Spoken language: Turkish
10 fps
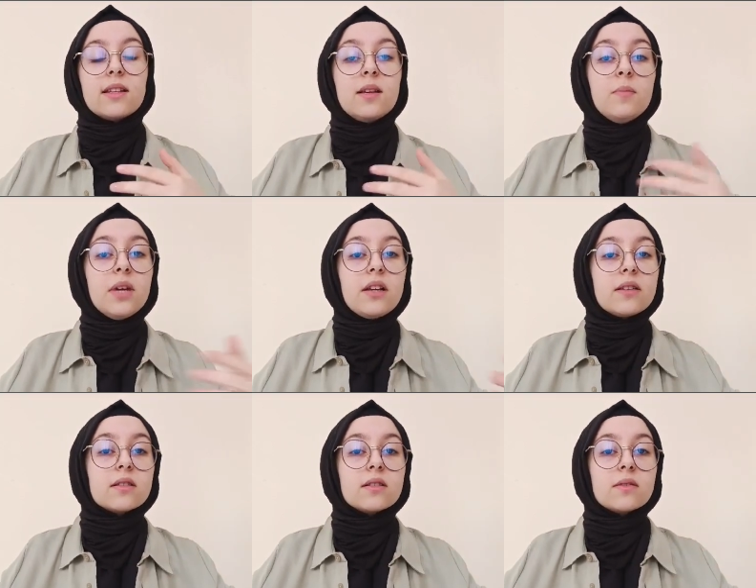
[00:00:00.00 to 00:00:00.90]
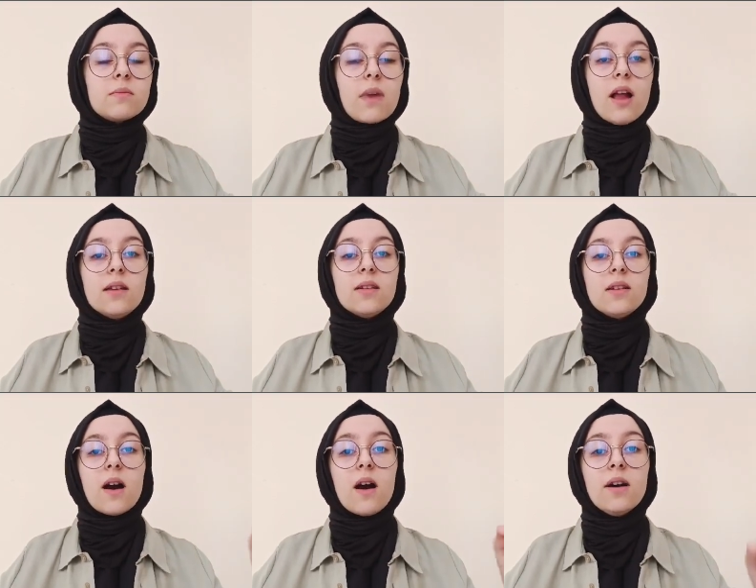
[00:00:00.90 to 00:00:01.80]
Kim bilir, belki
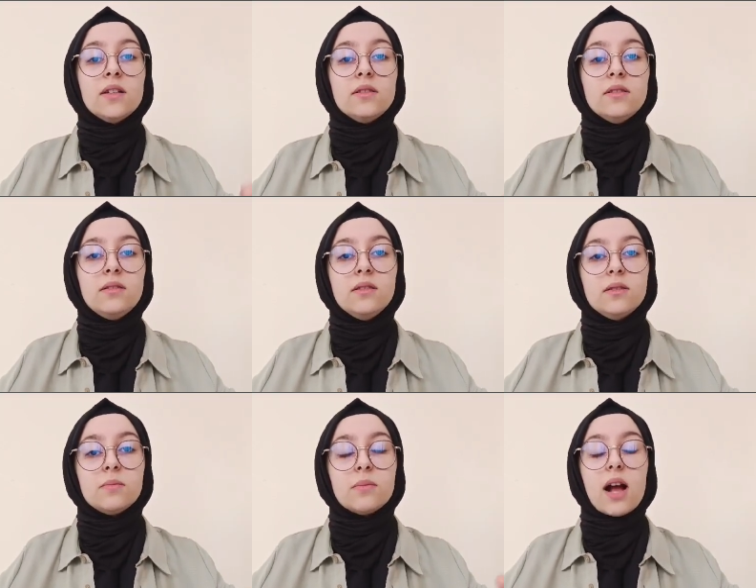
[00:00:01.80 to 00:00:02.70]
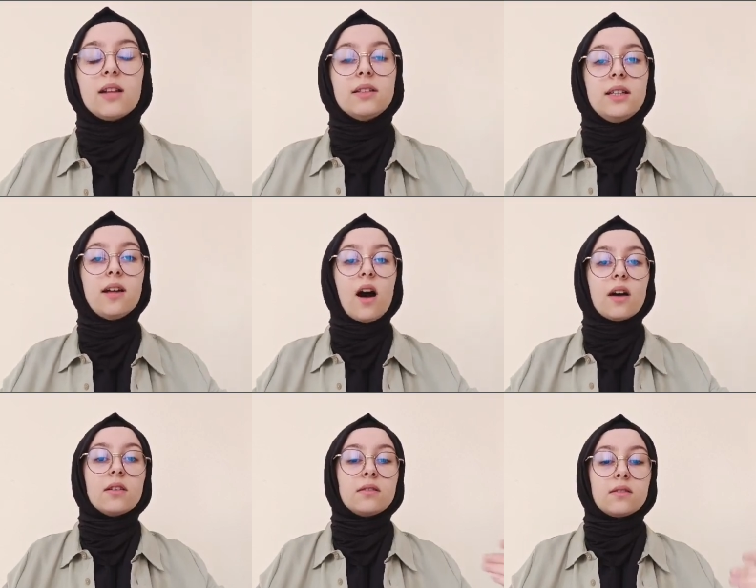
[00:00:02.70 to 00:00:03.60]
yarın, belki
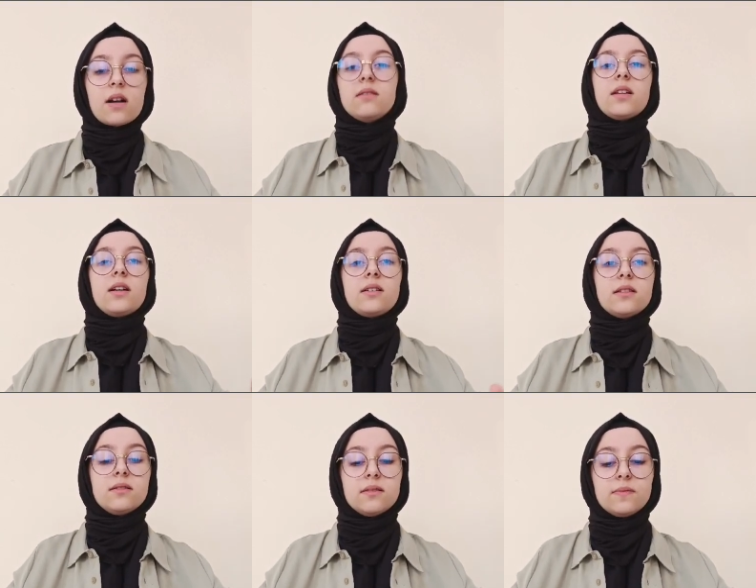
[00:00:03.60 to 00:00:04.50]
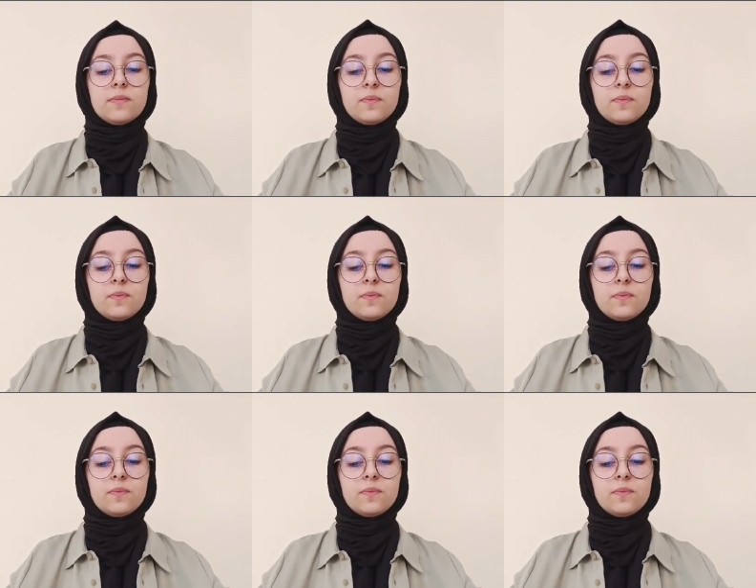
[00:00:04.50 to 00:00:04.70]
yarından da yakın.